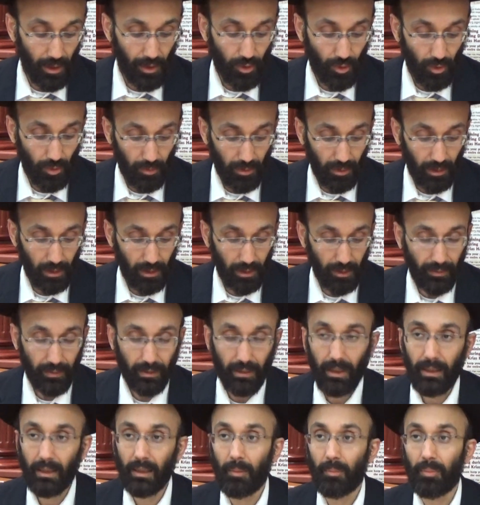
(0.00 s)
что мы должны
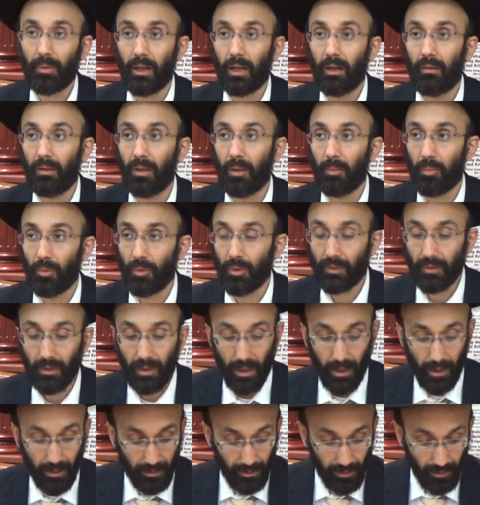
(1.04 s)
встать на правильный путь.
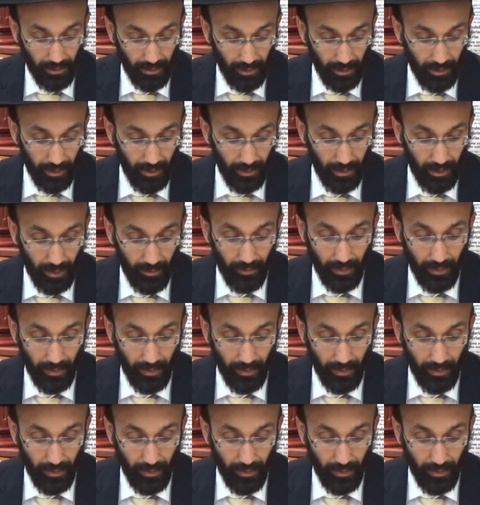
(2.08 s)
Вторая стратегия на